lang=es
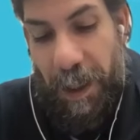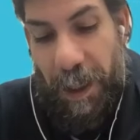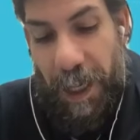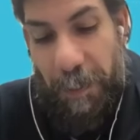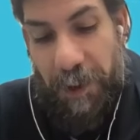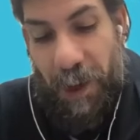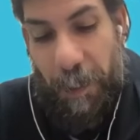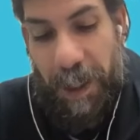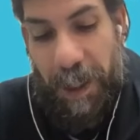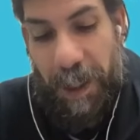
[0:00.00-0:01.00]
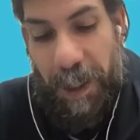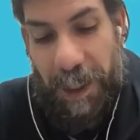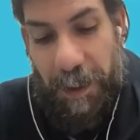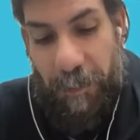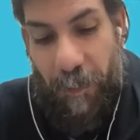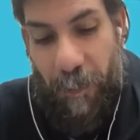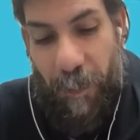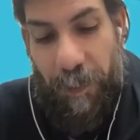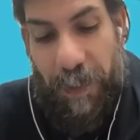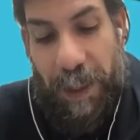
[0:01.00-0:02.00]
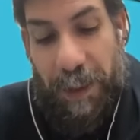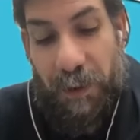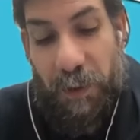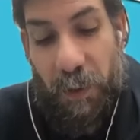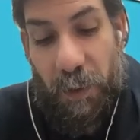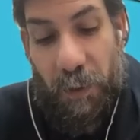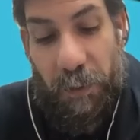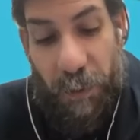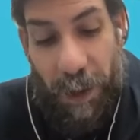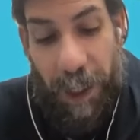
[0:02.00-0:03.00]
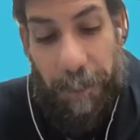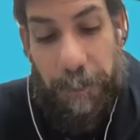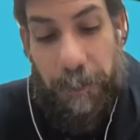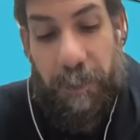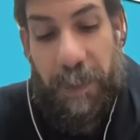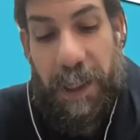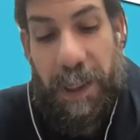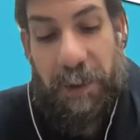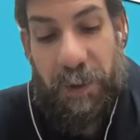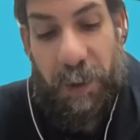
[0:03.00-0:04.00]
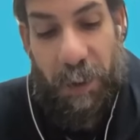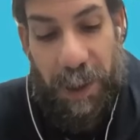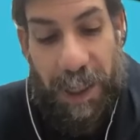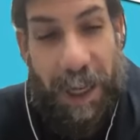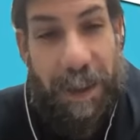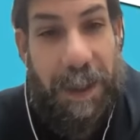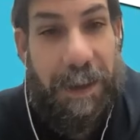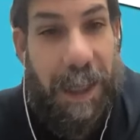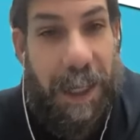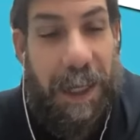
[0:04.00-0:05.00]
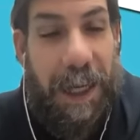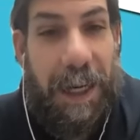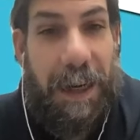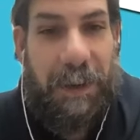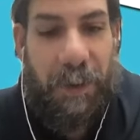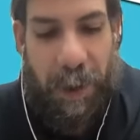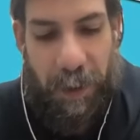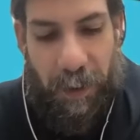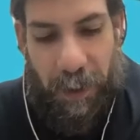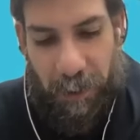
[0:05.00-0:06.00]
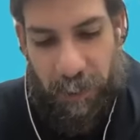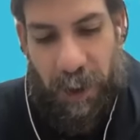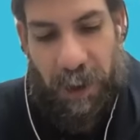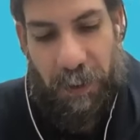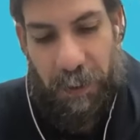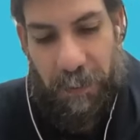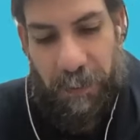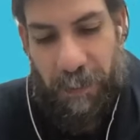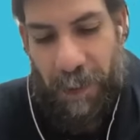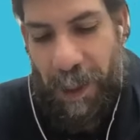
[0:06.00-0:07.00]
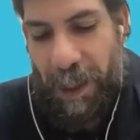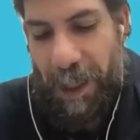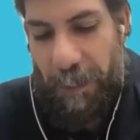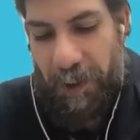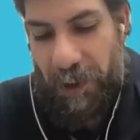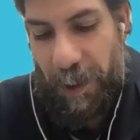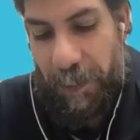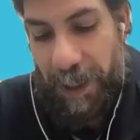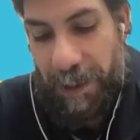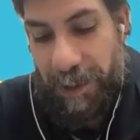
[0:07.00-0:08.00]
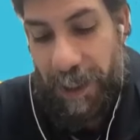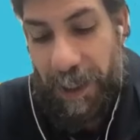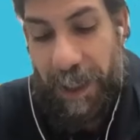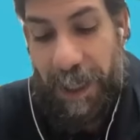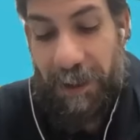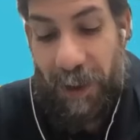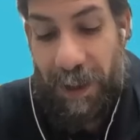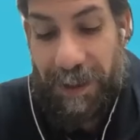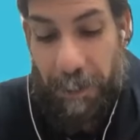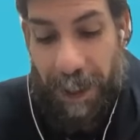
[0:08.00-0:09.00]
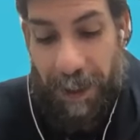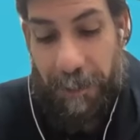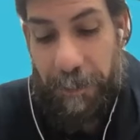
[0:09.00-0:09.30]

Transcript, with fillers: Que la persona piense en su fe y en su seguridad de, en la resurrección de los muertos. Que la persona piense en las olas del mar.